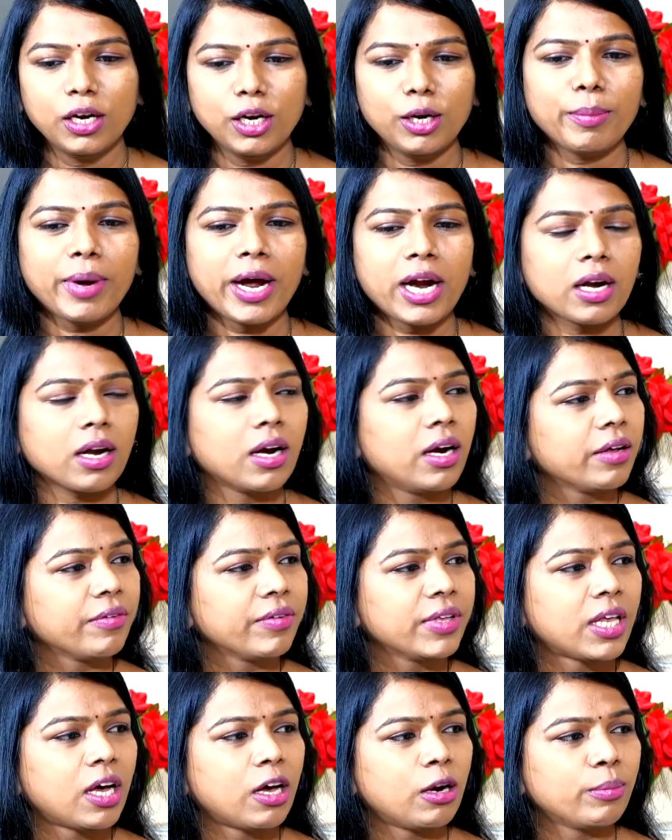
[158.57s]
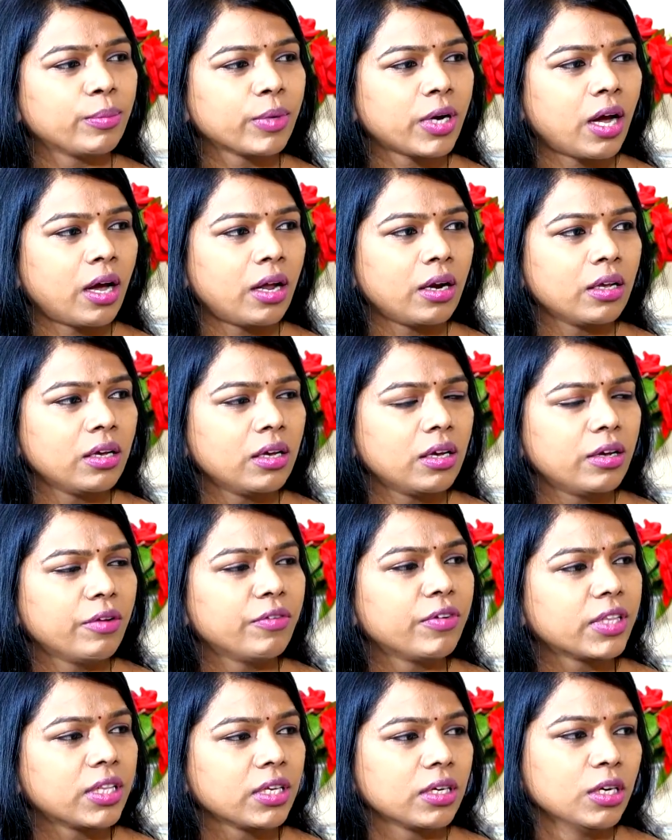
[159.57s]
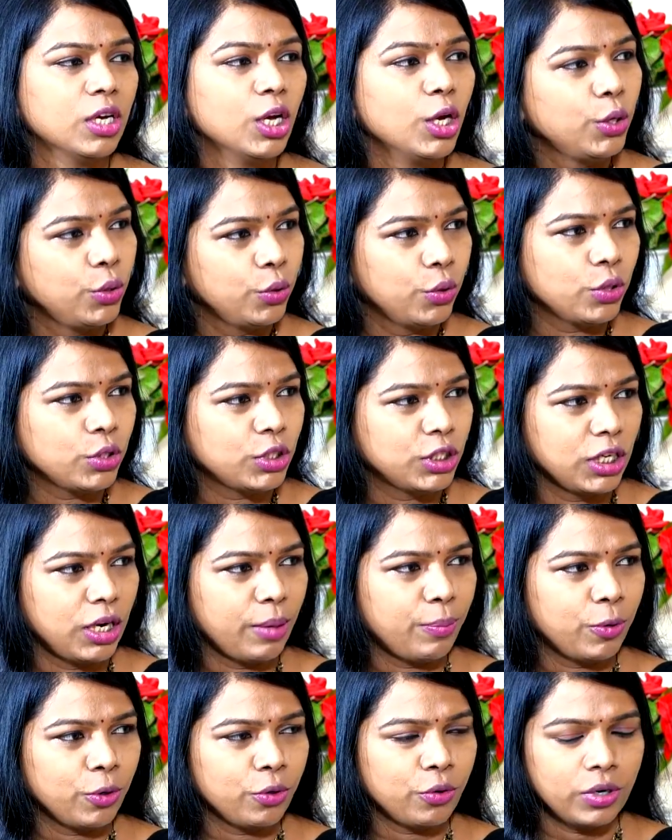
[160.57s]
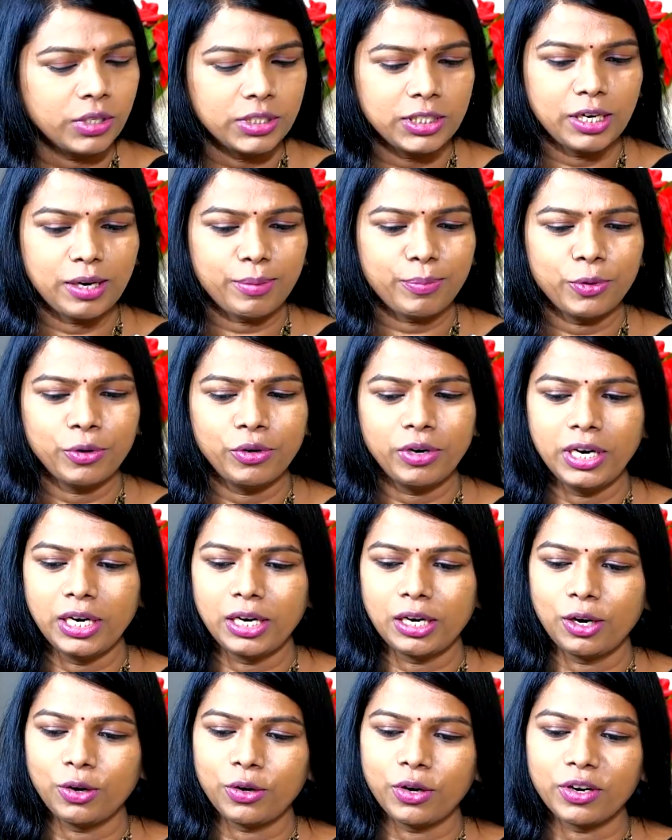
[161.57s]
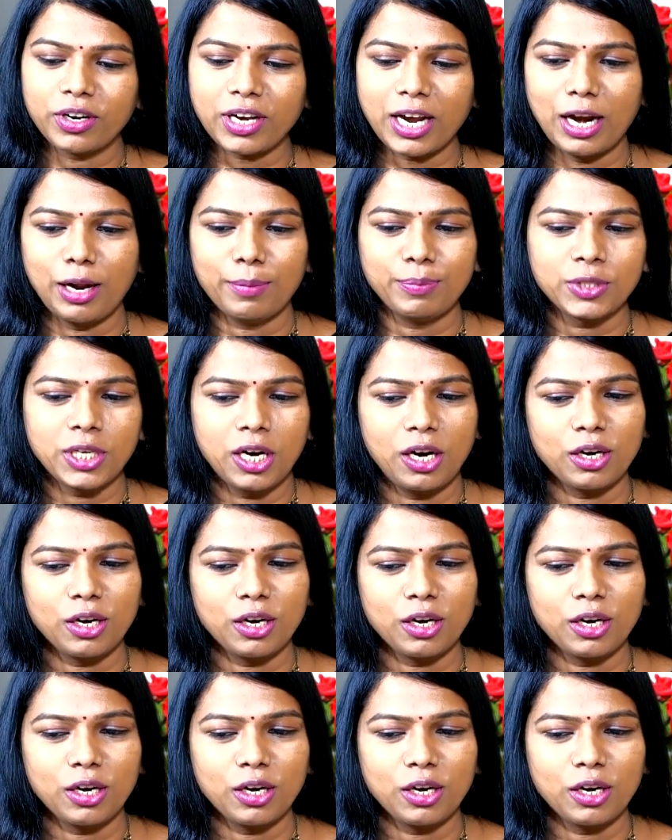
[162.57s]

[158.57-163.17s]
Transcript: నేను మాట్లాడే విధానం కానీ ఎవ్రీథింగ్ యూనో చిన్నప్పుడు కూడా చిన్నప్పటి నుండి ఇంట్లో కూడా కలెప్